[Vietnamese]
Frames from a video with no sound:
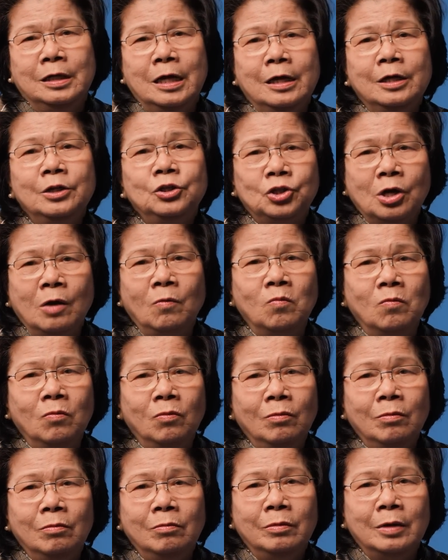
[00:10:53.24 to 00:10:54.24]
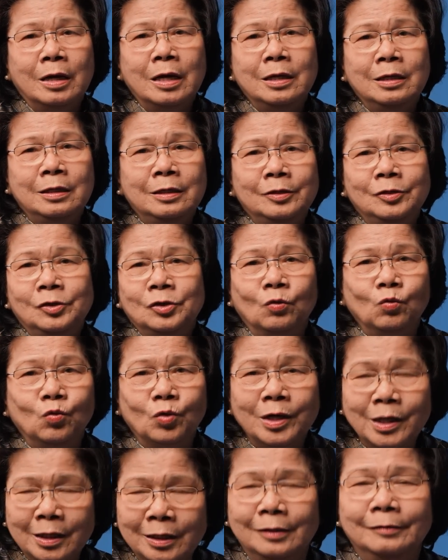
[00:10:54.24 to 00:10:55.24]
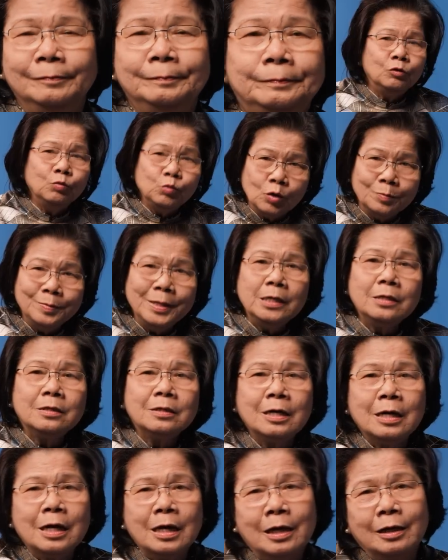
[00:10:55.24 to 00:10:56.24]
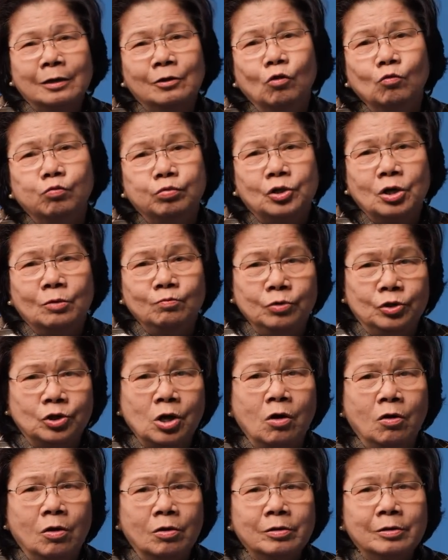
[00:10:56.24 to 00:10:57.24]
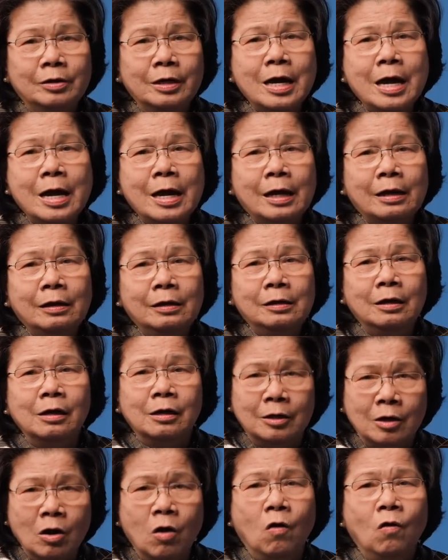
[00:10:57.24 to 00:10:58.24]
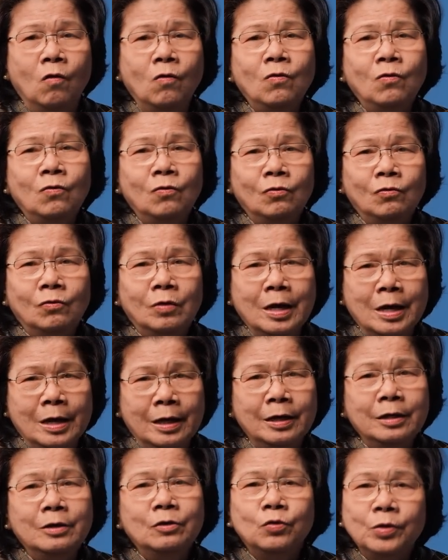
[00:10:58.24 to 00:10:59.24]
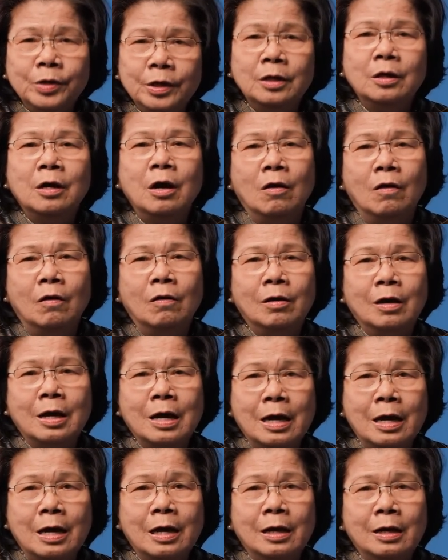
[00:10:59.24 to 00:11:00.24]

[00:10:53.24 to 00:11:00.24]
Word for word: để trồng cây sầu riêng. Chúng tôi biết là cục trồng trọt đang cực khổ để khuyên họ là